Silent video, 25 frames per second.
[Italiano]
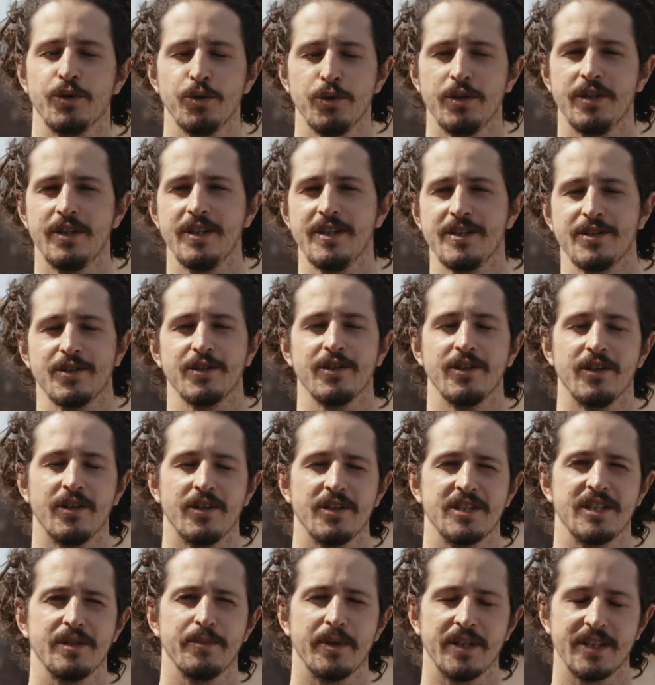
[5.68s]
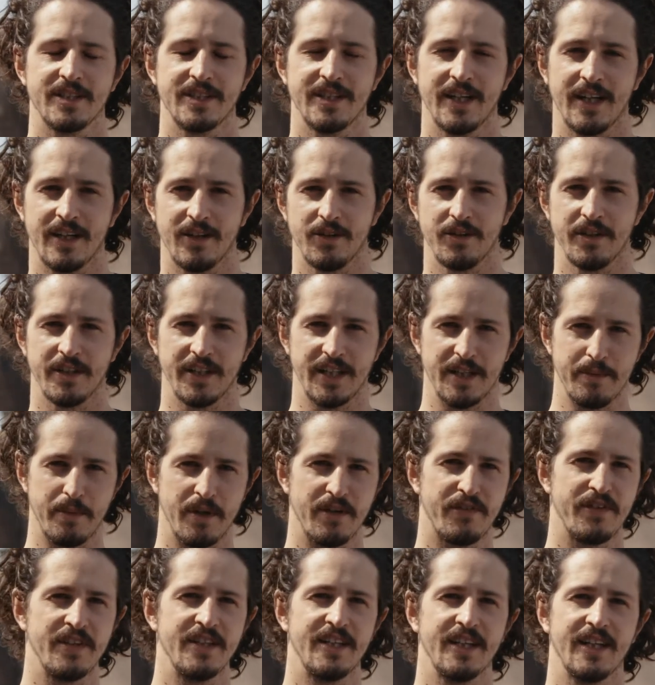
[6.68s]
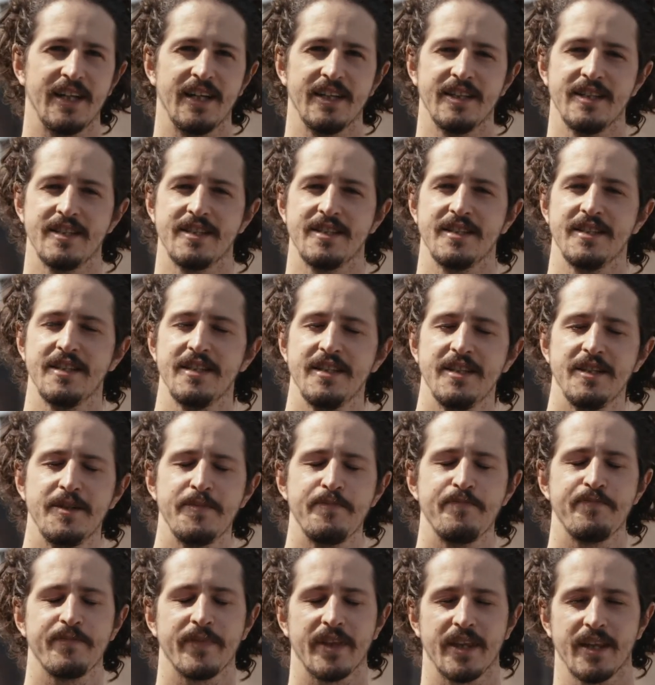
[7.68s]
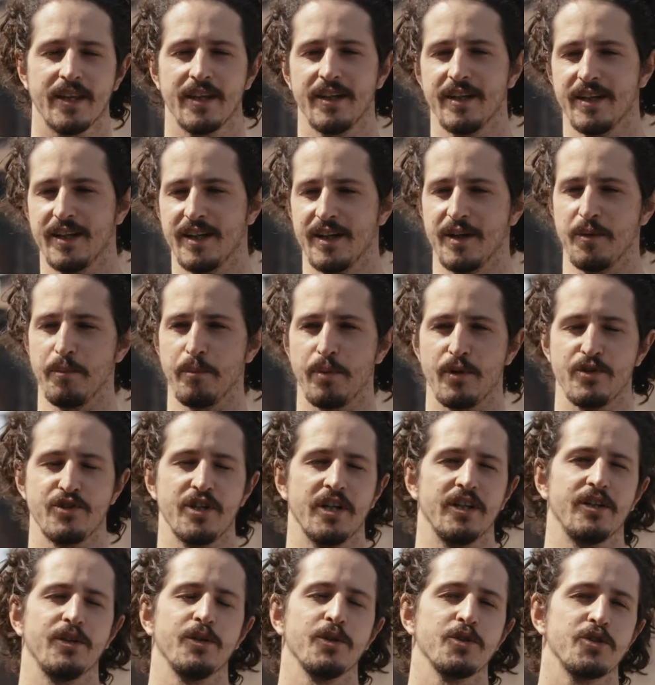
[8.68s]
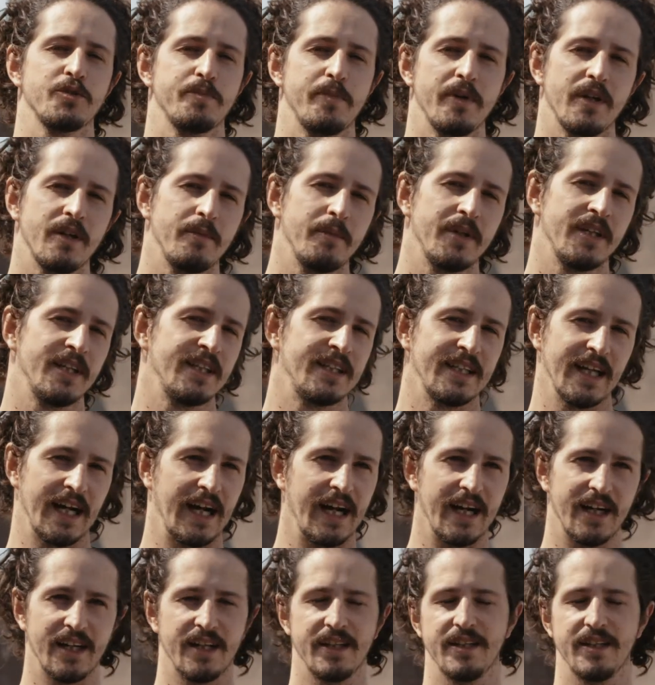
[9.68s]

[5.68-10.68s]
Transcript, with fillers: a tutti, sono Sebastiano di Libri Finti Clandestini, eh, un progetto sperimentale